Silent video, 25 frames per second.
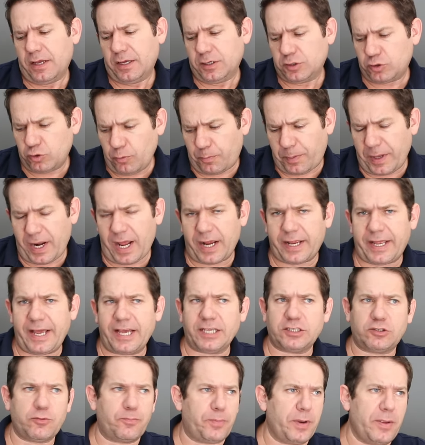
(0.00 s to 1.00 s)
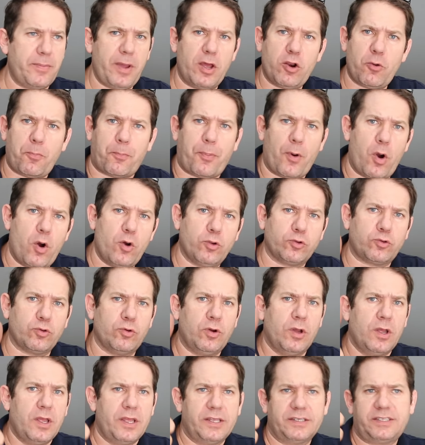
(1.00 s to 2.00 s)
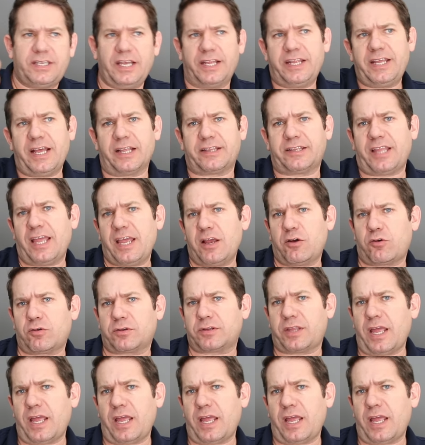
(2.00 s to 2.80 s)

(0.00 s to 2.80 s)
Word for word: Superaquece. O primeiro ponto seria, tem,